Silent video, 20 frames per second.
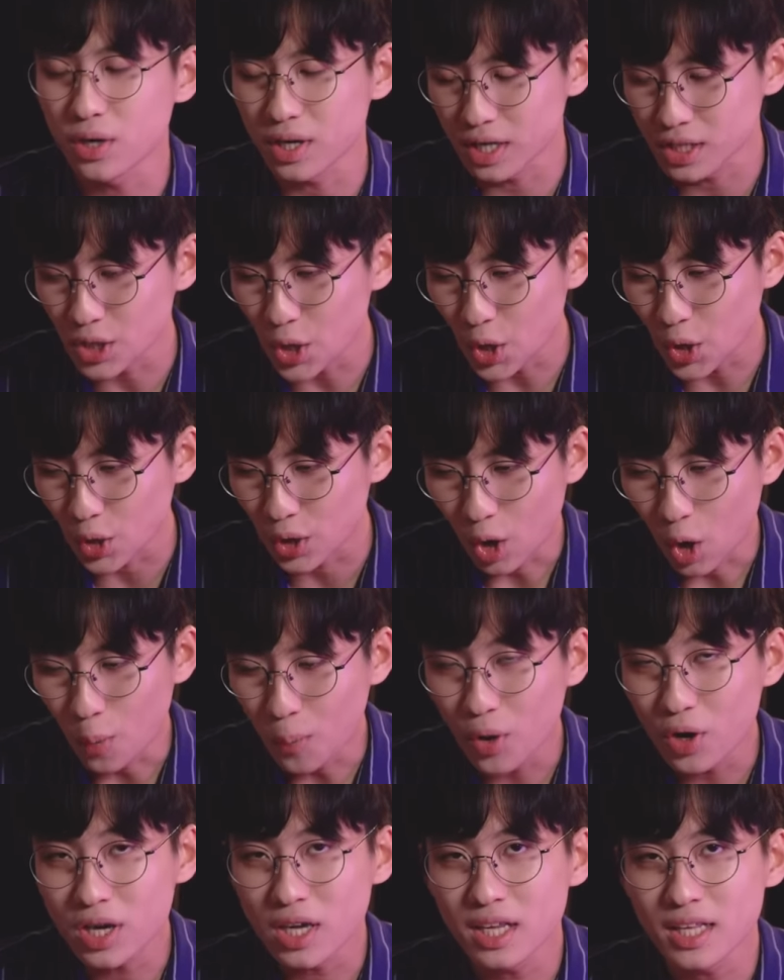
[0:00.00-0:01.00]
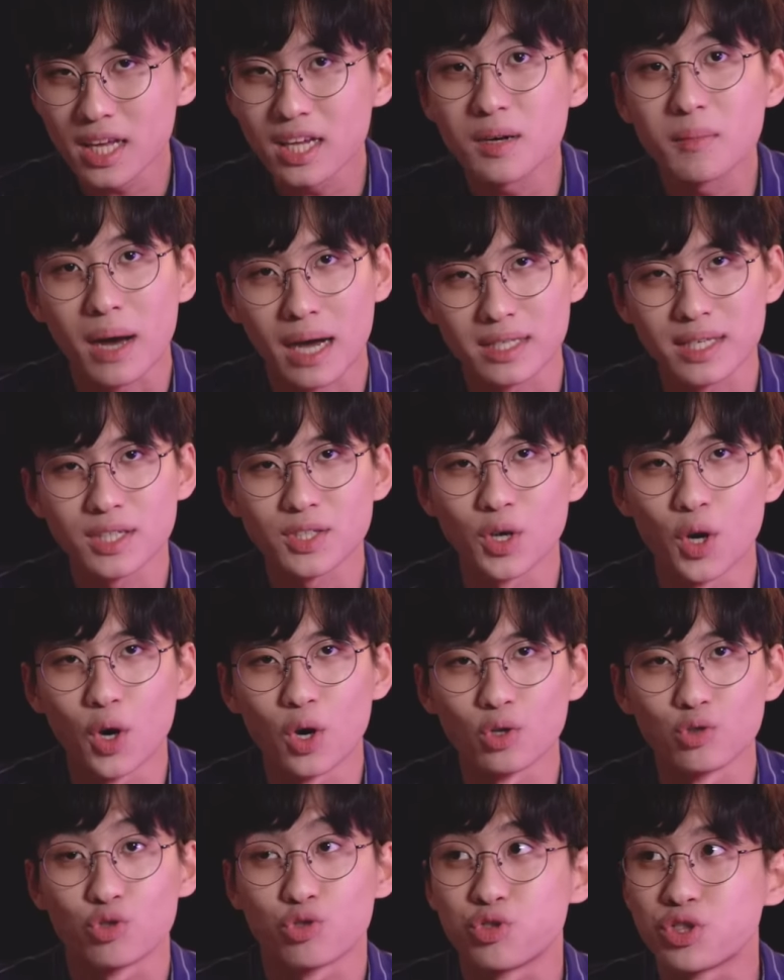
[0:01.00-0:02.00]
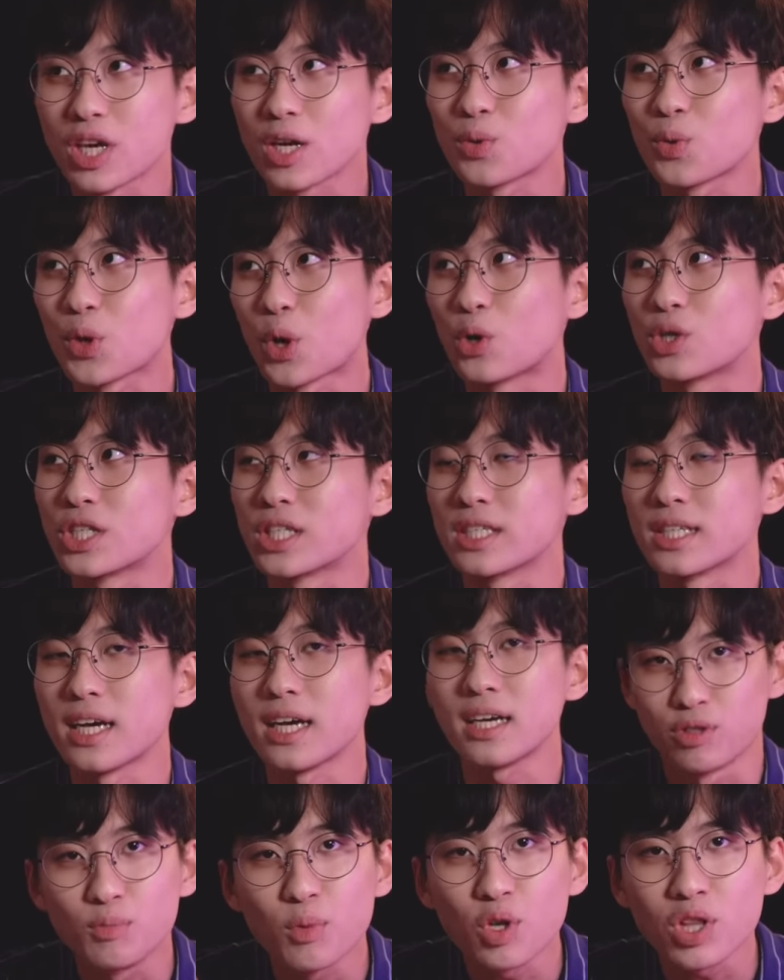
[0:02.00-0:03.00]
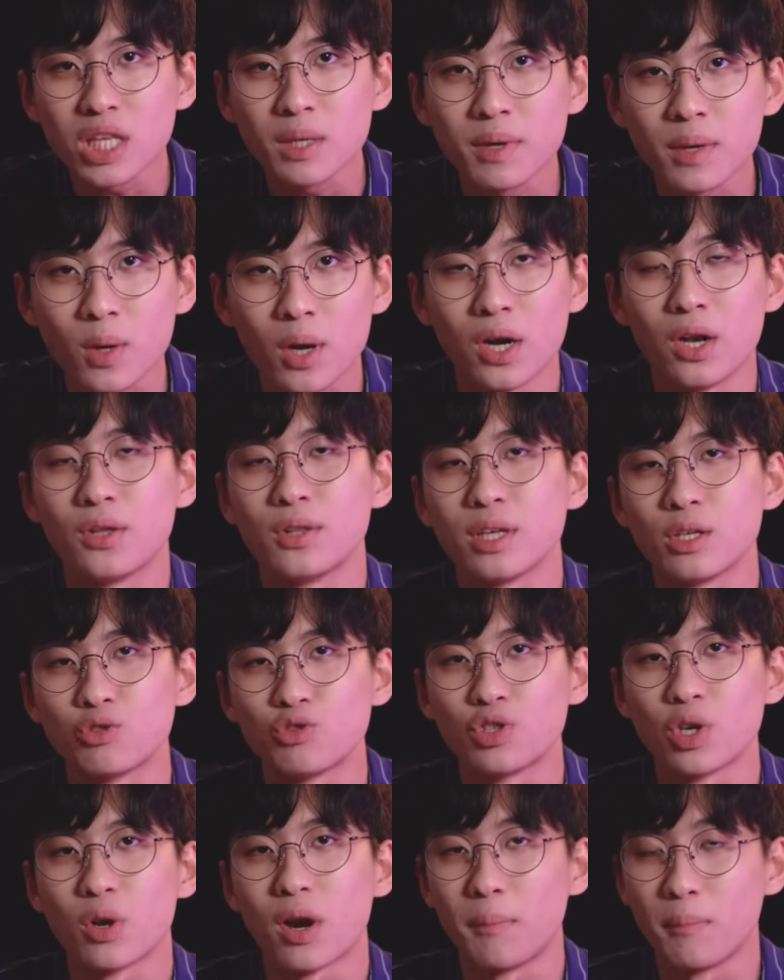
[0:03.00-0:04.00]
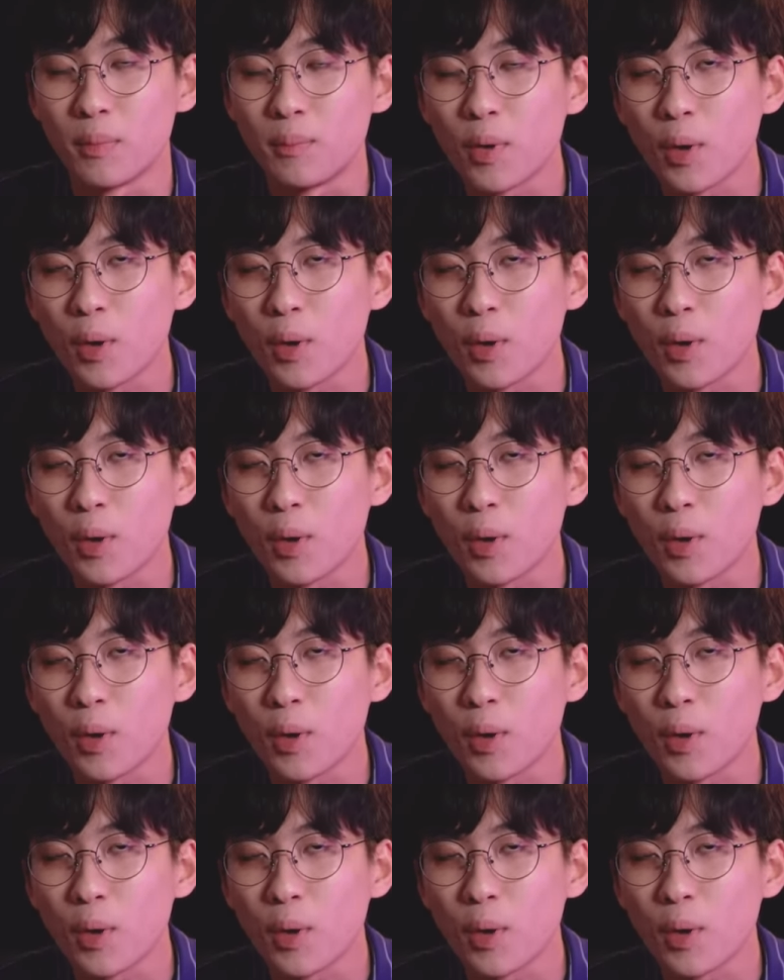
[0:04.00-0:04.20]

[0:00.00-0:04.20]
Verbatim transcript: 그래서 어버이날을 맞아서 주제도 역시나 부모님에 관련된 주제로 한번